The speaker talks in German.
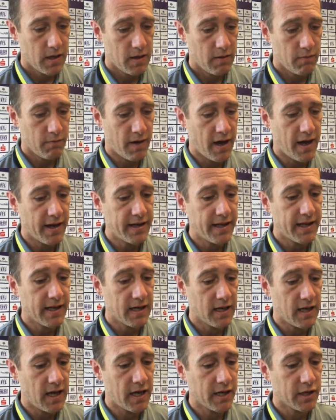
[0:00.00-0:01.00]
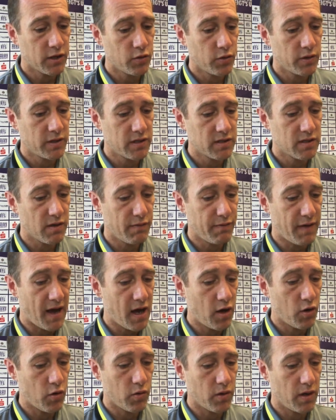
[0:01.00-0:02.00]
waren nicht in der Lage, durch diese
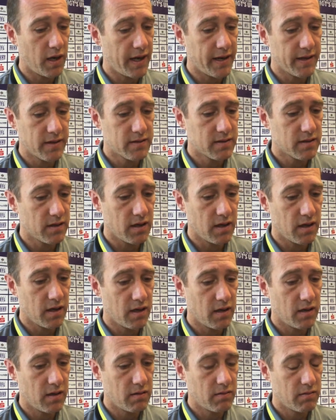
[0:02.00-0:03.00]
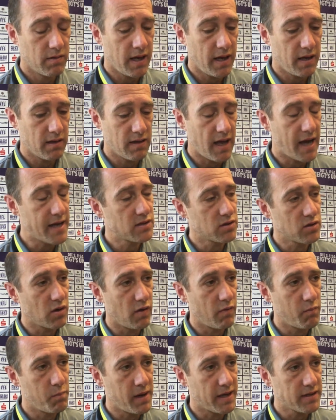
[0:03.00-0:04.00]
Erfahrung halt äh, ja, Leistung
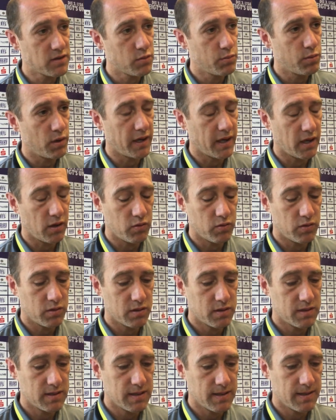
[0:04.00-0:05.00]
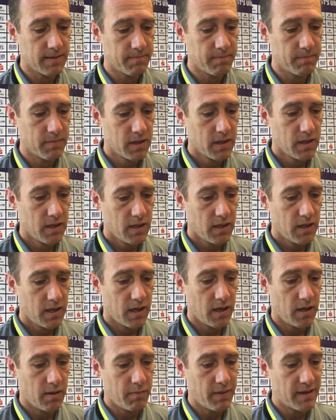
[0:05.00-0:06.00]
auf den Platz zu bringen. Und ähm,
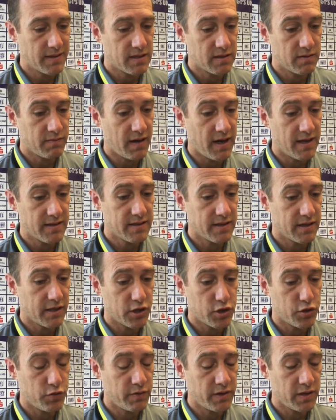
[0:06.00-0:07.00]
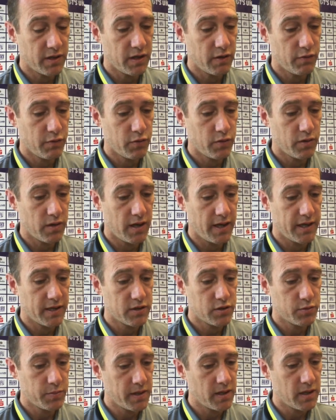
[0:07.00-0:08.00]
ähm, es ist wahnsinnig schwierig für halt
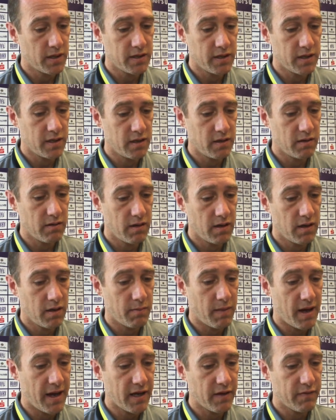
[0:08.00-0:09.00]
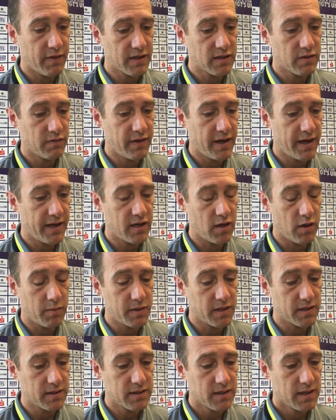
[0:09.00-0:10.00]
Spieler, die ähm, eingewechselt werden, ob
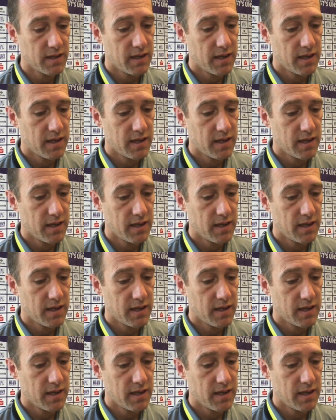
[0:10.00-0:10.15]
das